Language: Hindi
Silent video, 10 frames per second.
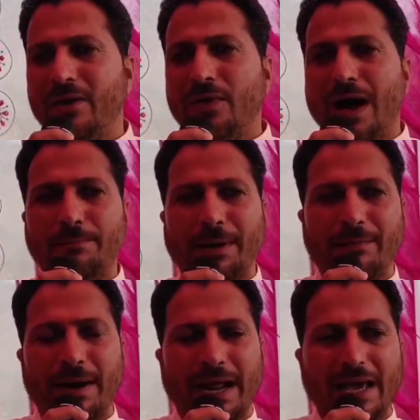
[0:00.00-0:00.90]
वहां पर
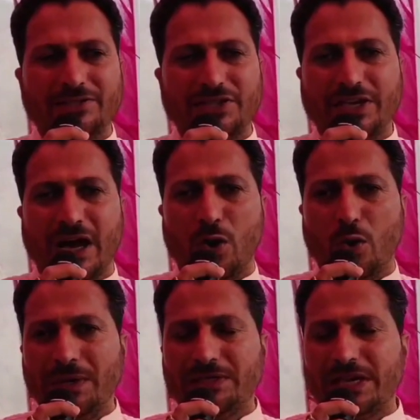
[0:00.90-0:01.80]
हमारा एससी का
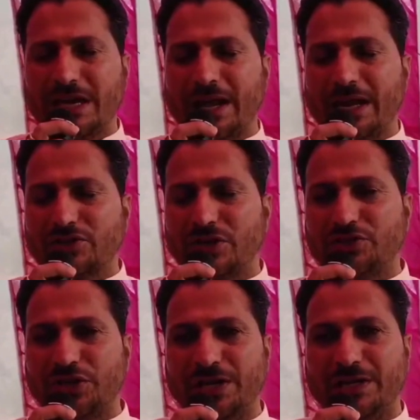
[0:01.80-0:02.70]
ओबीसी का आरक्षण
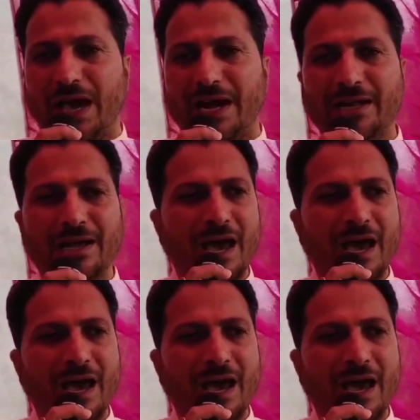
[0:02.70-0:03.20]
छीनकर